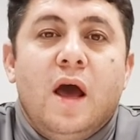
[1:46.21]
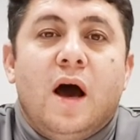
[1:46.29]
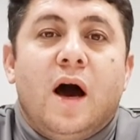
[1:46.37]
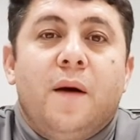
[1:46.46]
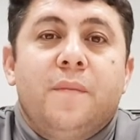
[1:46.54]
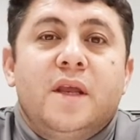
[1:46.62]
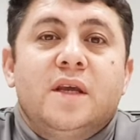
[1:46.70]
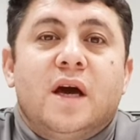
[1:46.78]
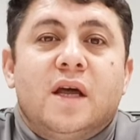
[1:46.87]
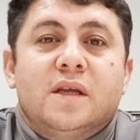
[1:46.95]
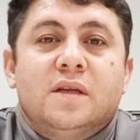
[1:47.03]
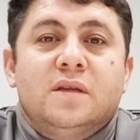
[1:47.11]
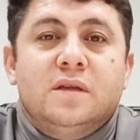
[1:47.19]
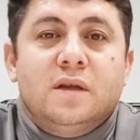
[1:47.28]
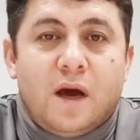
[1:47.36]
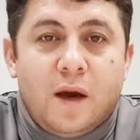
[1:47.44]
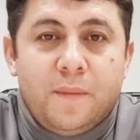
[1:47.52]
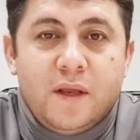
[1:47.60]
Amerika'nın
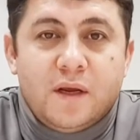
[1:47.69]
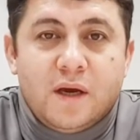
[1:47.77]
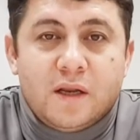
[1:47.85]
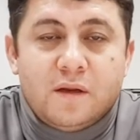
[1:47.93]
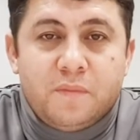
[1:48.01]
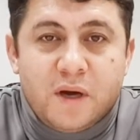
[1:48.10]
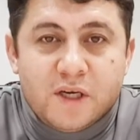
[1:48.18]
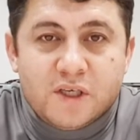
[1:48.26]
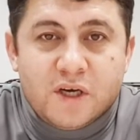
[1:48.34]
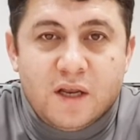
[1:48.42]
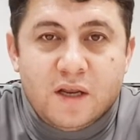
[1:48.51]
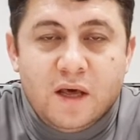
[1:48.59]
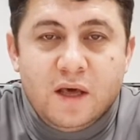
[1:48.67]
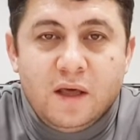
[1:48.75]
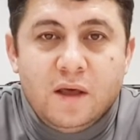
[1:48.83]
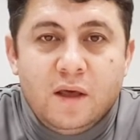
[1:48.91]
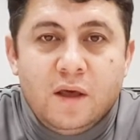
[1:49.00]
Amerika'nın başkanına